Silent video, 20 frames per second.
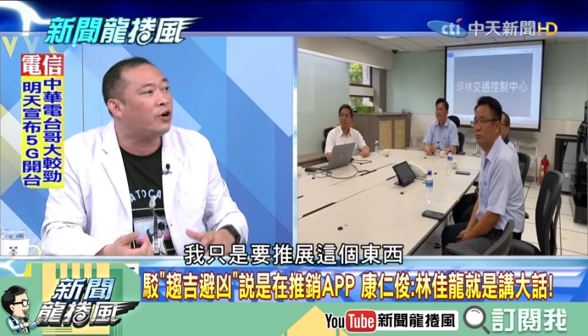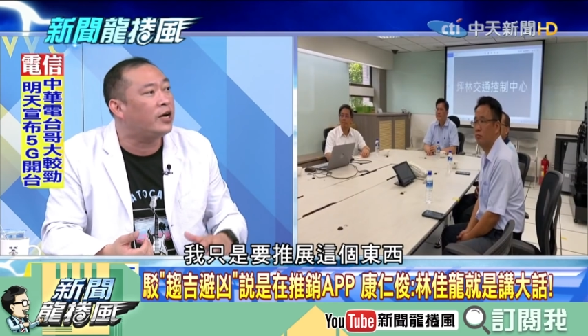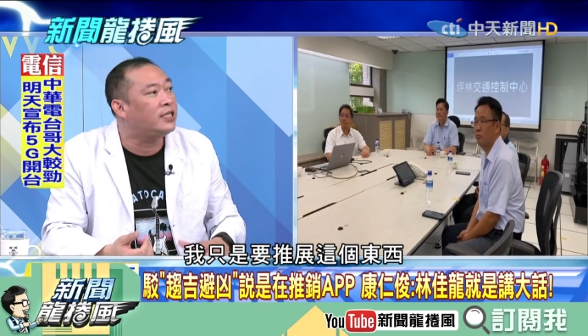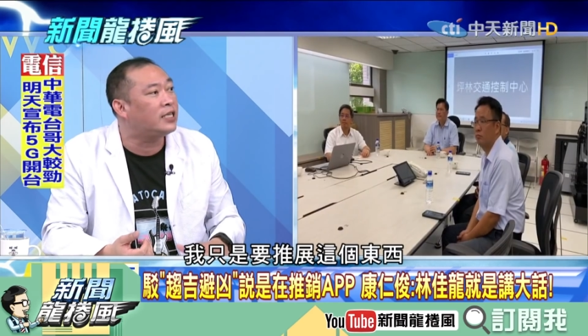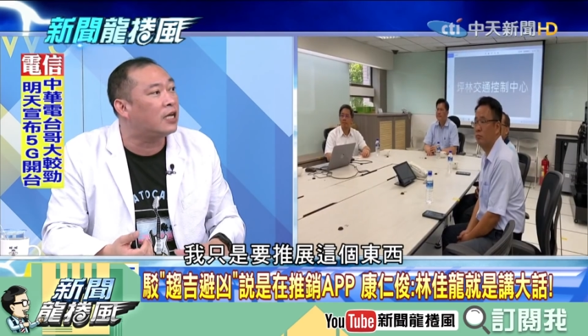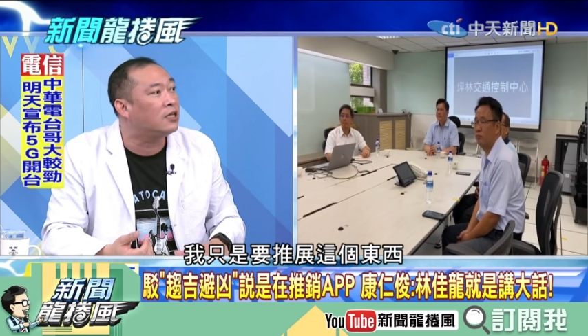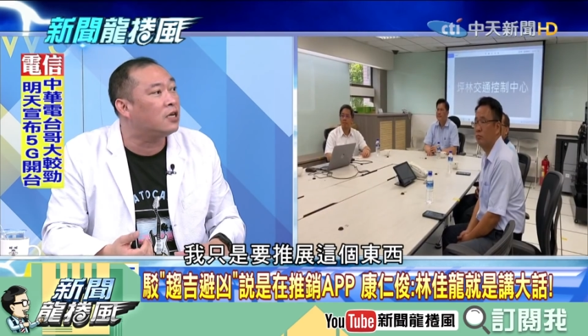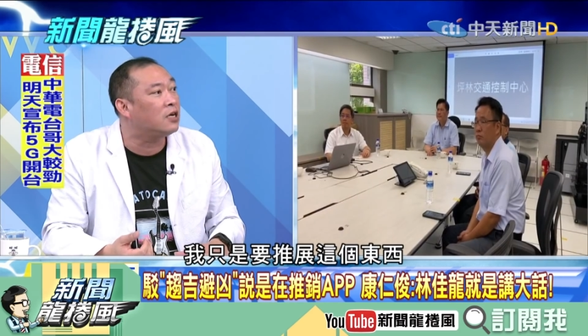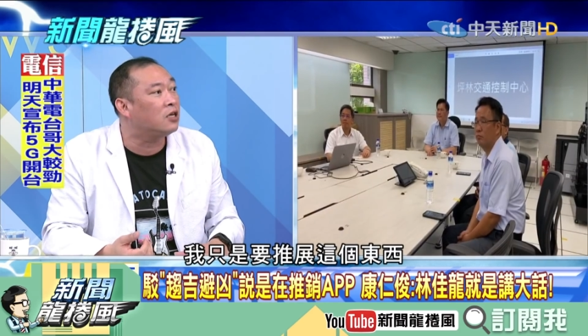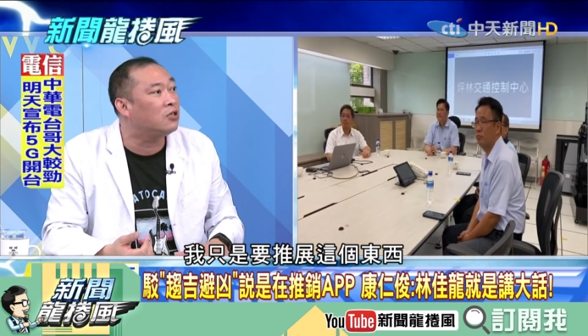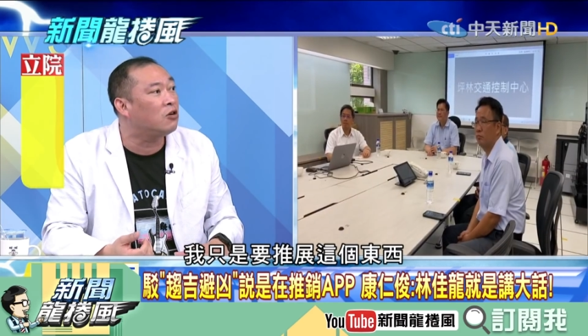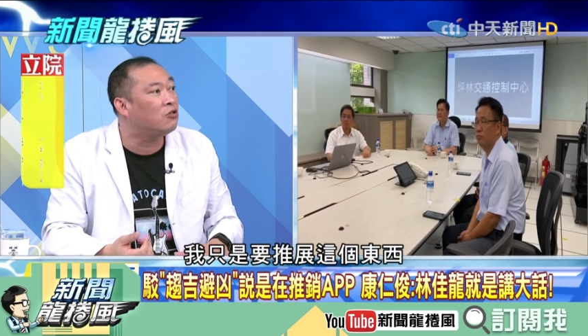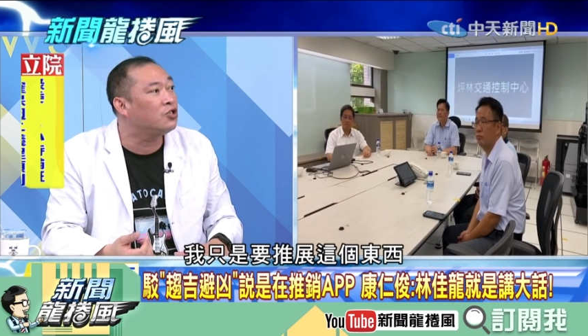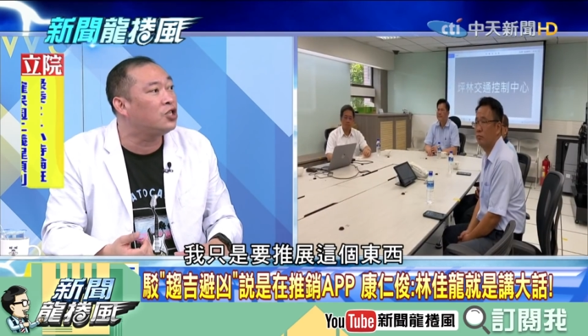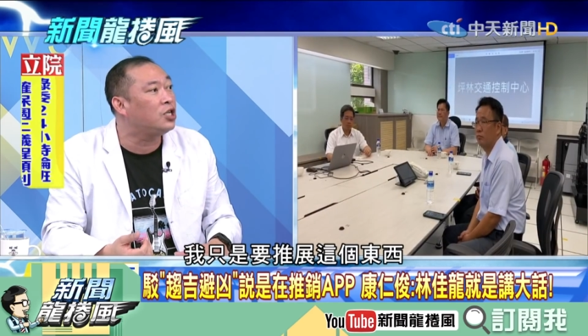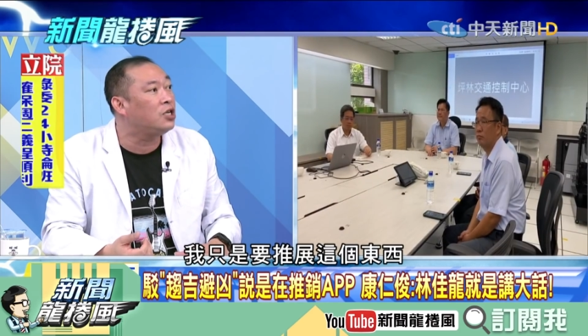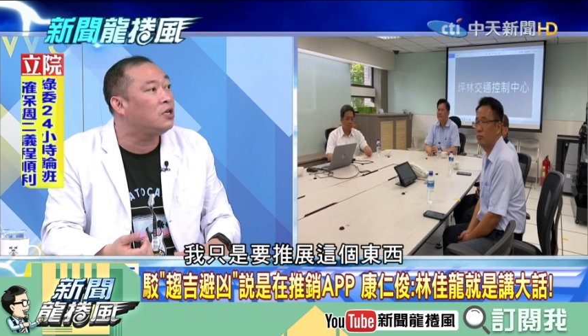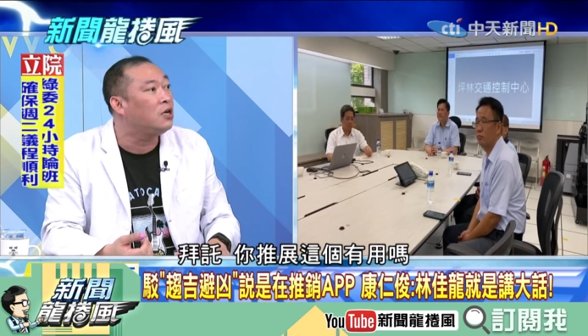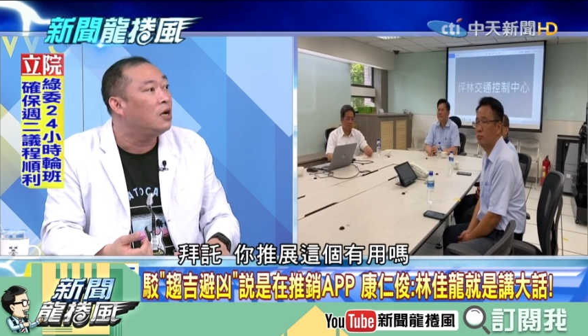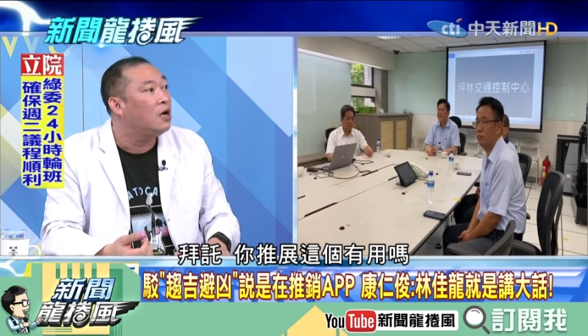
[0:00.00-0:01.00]
推展这个东
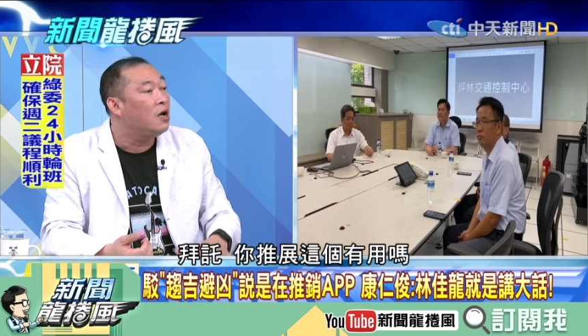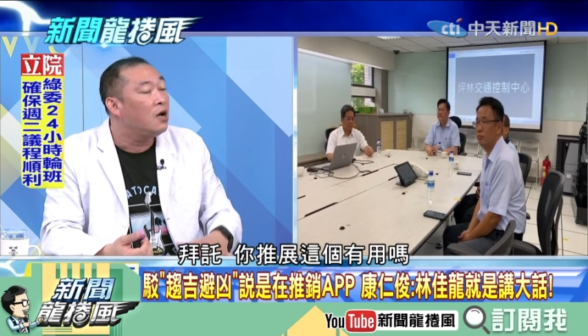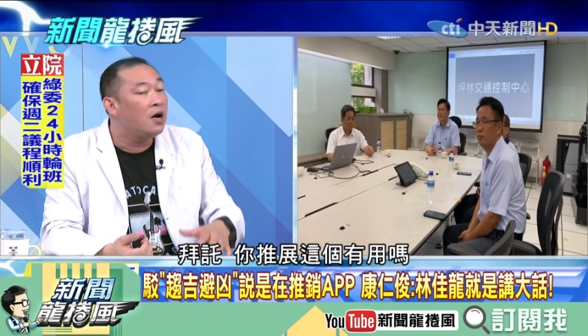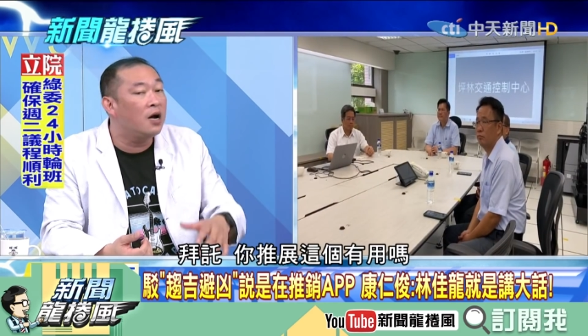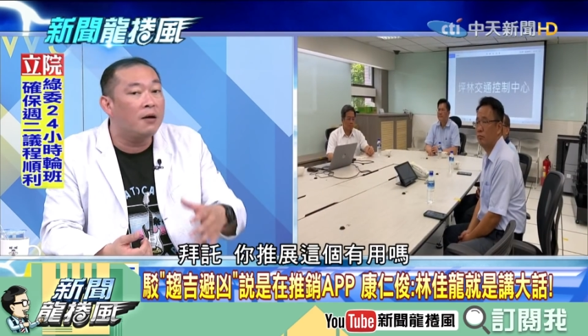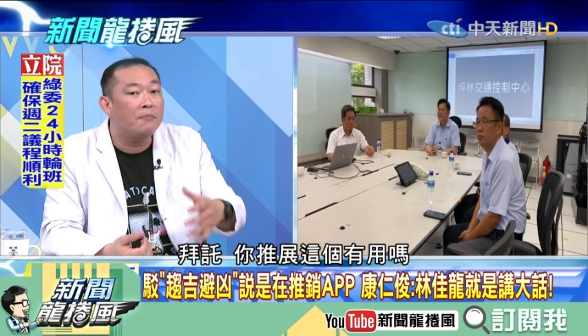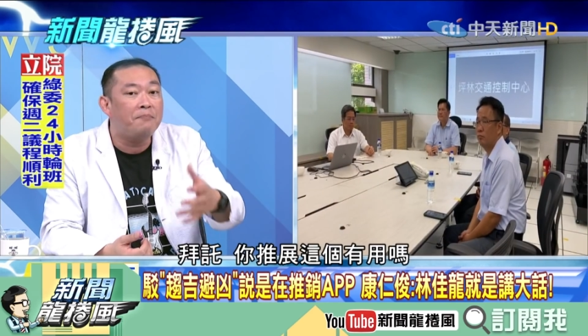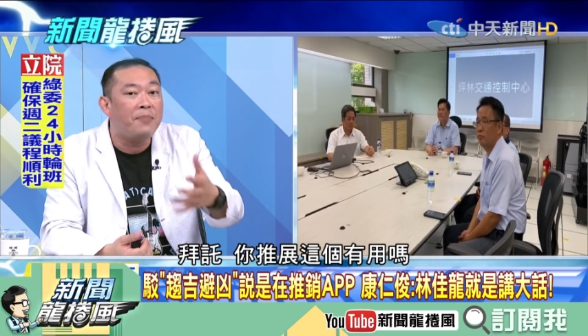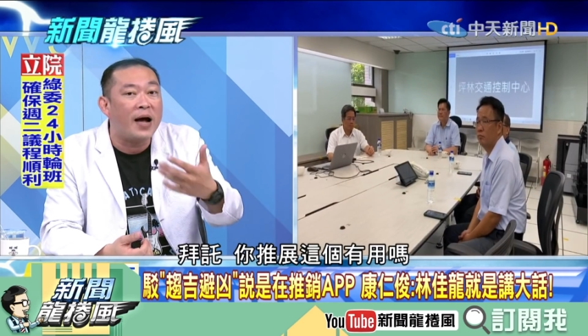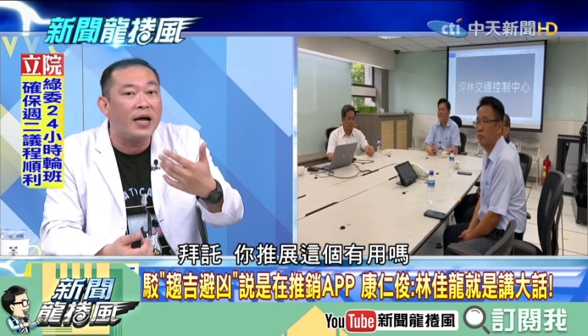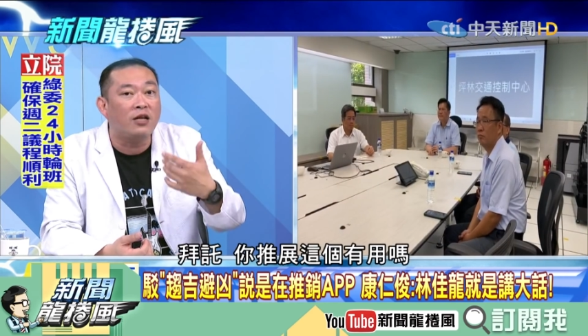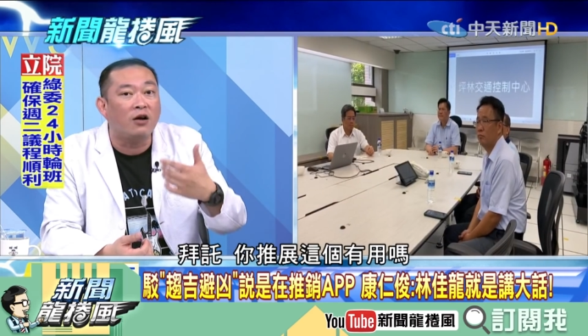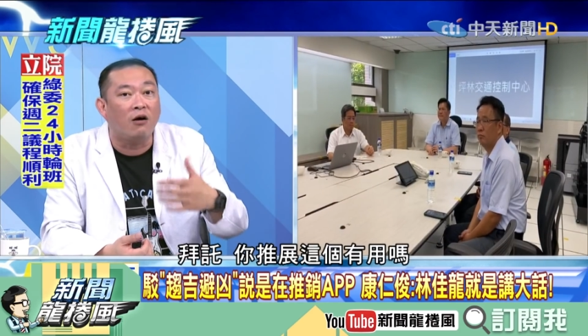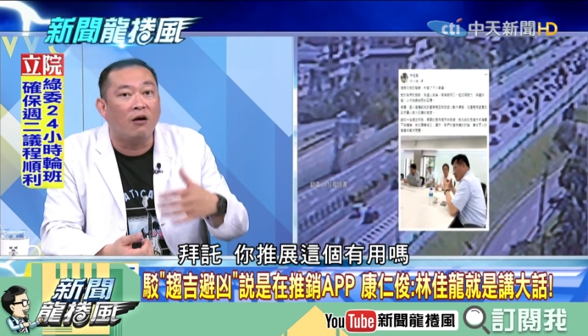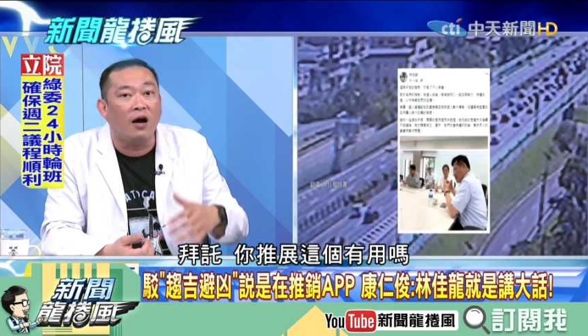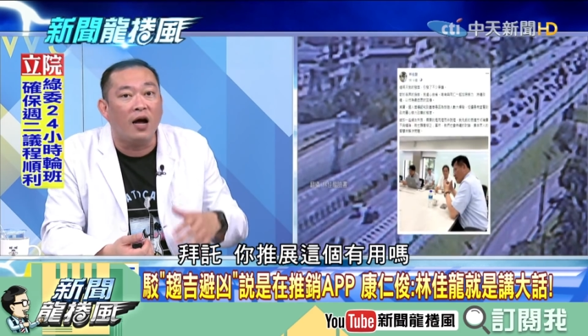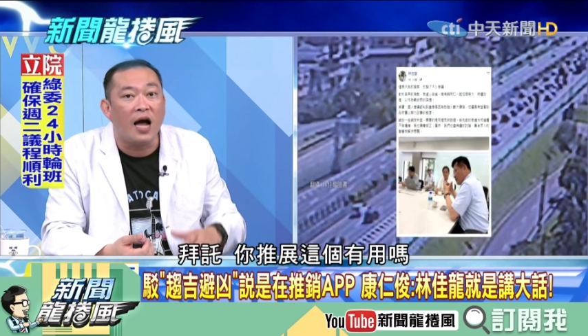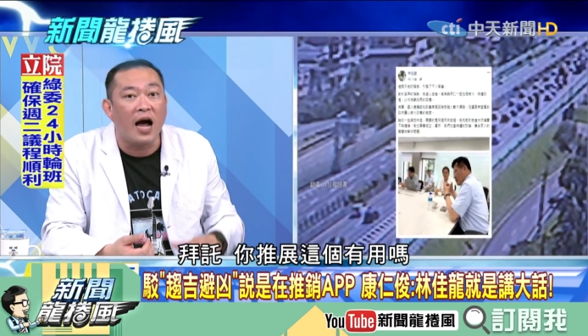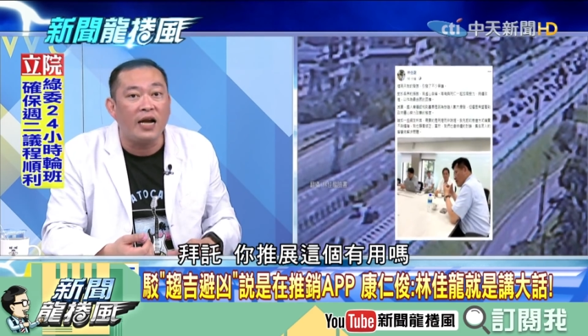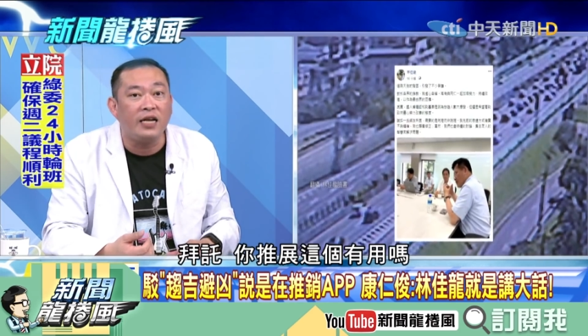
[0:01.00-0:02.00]
西。嗯，拜
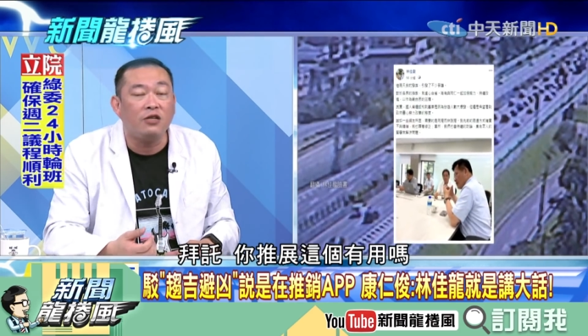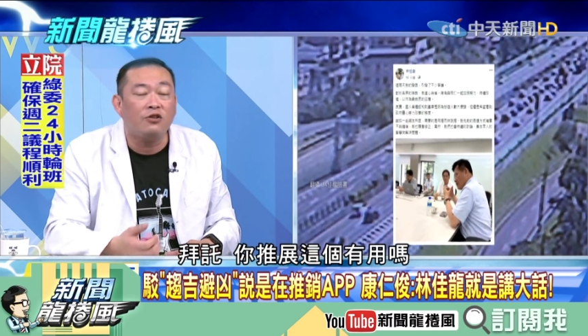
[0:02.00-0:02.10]
托诶，啊！